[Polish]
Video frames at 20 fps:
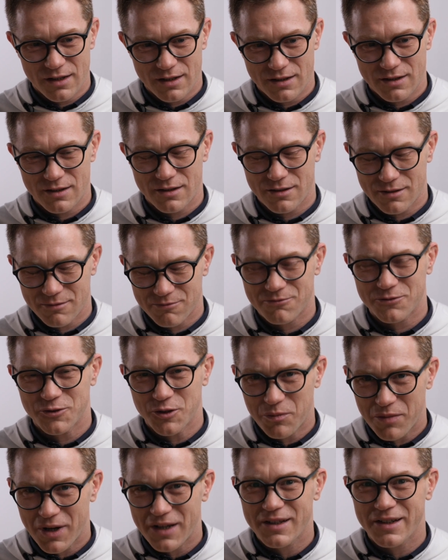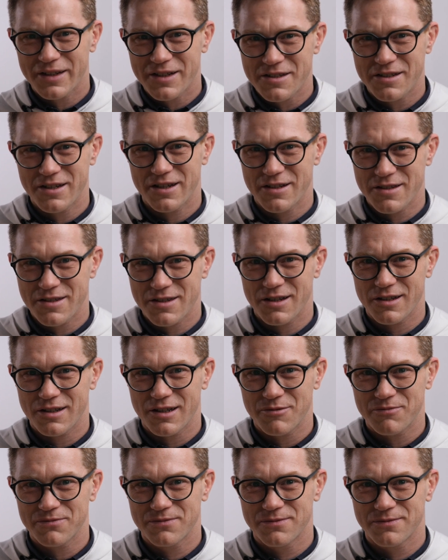Y, dopada ich
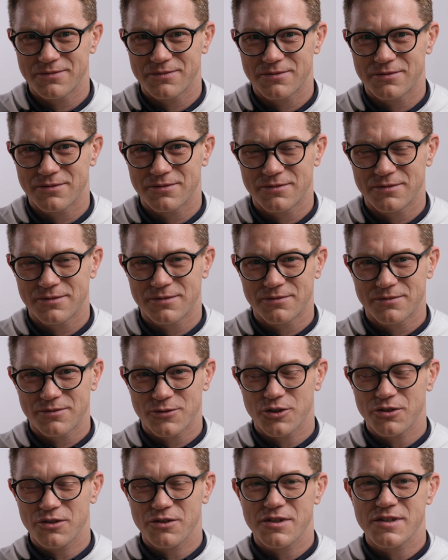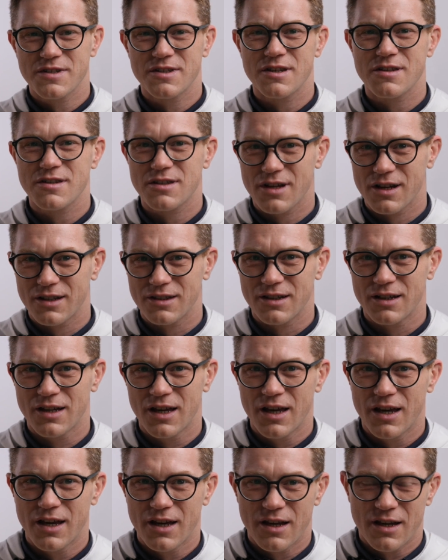zniechęcenie. Co to jest za stan?
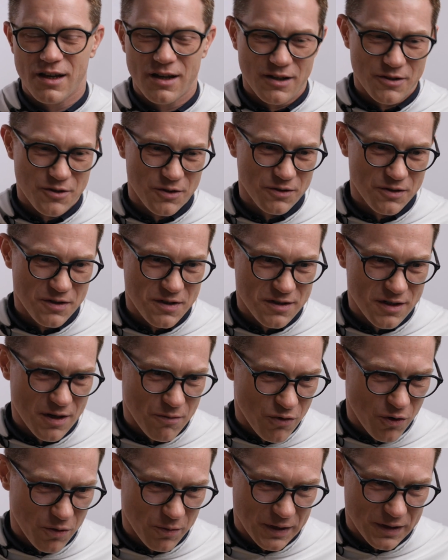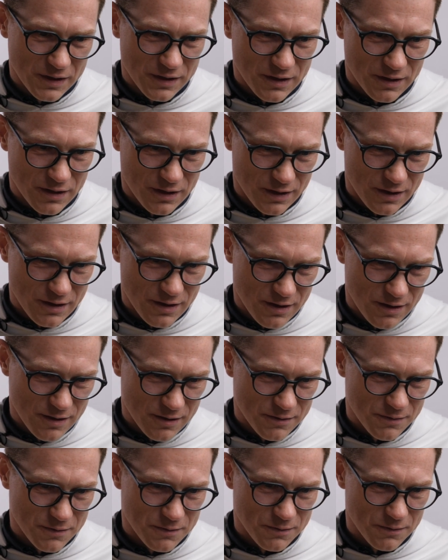Co to jest za moment? Y,
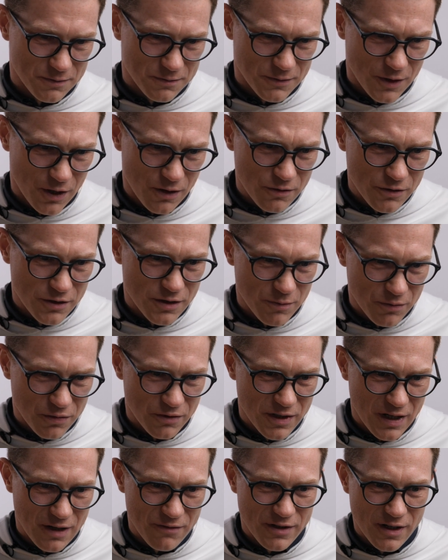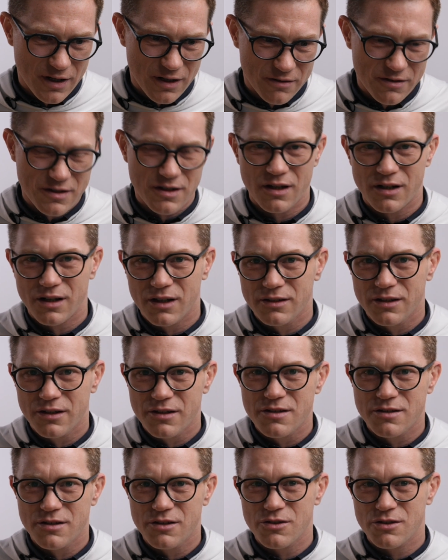on się pojawia, on jest
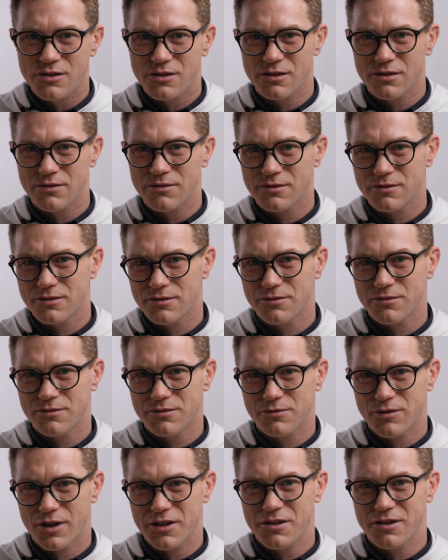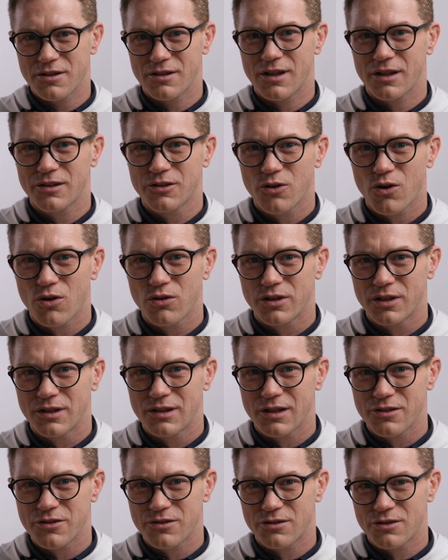charakterystyczny y, właśnie dla drogi,
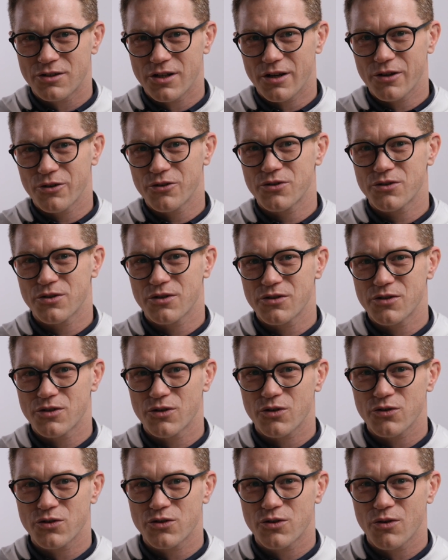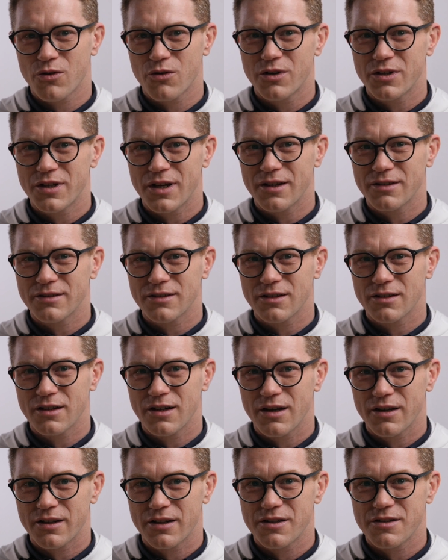dla czegoś, co jest rozciągnięte na
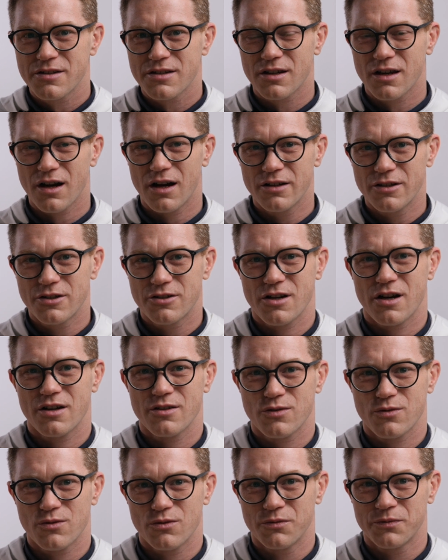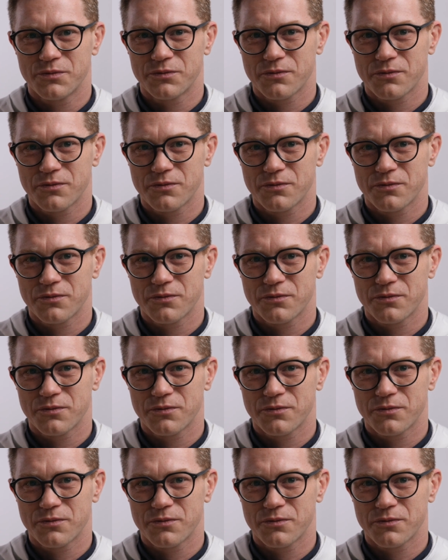jakiejś skali czasu.